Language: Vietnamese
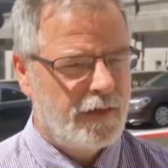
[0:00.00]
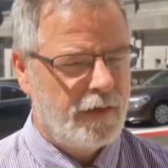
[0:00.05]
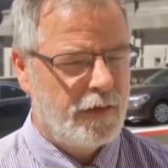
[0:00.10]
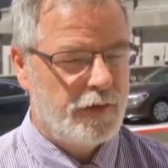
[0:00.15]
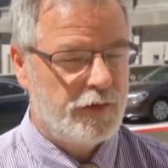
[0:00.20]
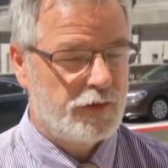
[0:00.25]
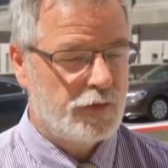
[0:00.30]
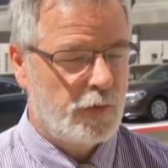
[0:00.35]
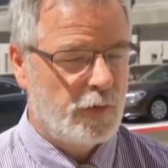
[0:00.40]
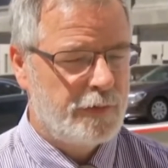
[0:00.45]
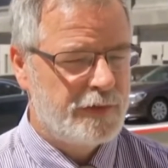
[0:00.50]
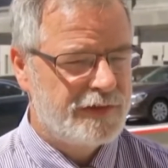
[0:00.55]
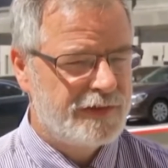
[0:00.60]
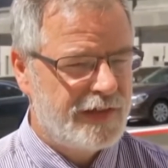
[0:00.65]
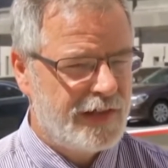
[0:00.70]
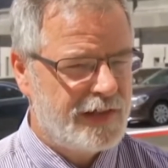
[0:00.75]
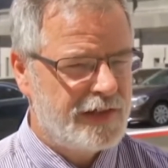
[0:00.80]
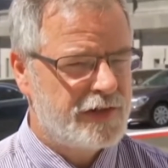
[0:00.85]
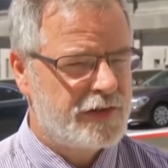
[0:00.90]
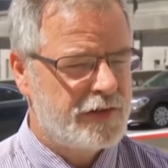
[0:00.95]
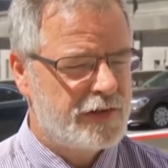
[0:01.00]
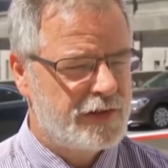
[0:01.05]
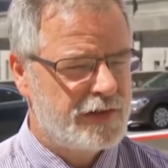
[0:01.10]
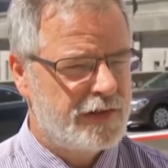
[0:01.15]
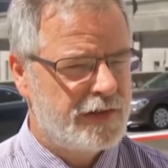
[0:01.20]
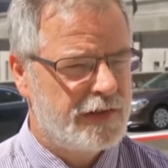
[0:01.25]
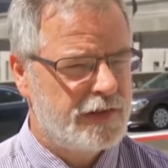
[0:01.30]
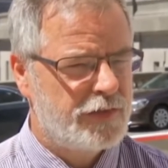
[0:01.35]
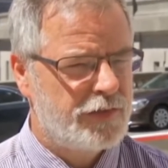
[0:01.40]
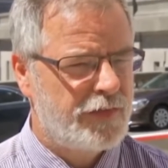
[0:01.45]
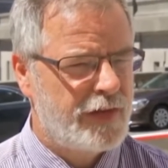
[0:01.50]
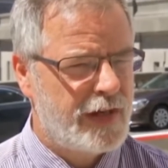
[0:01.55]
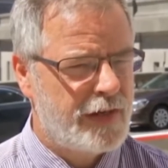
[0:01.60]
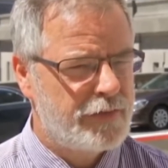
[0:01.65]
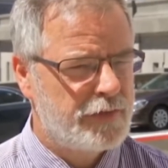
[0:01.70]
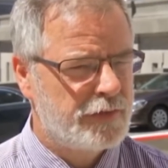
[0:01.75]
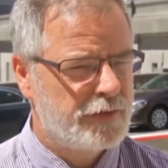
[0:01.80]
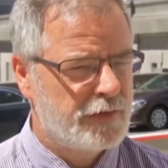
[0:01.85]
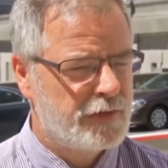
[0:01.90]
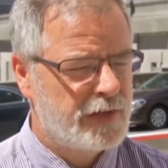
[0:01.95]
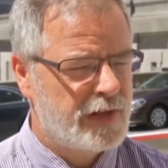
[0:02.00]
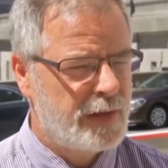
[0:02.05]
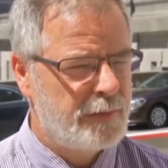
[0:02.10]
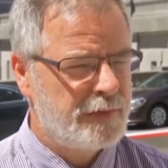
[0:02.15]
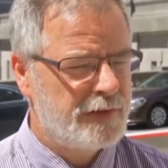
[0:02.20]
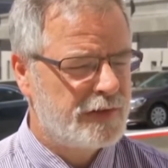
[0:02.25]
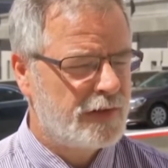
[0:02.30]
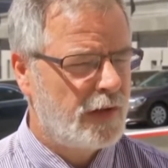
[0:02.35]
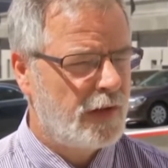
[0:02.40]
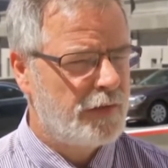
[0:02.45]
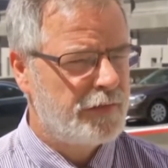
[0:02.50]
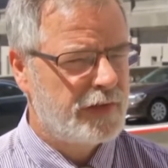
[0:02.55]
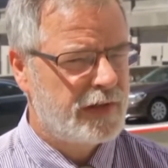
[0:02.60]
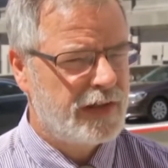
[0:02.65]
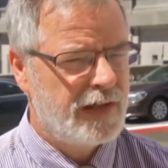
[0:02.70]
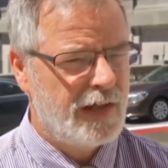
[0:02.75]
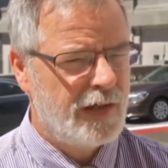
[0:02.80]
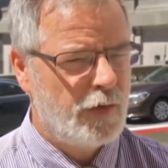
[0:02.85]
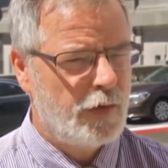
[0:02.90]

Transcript: quốc tế, ờ, dân Iran đang sống ở ngoài quốc.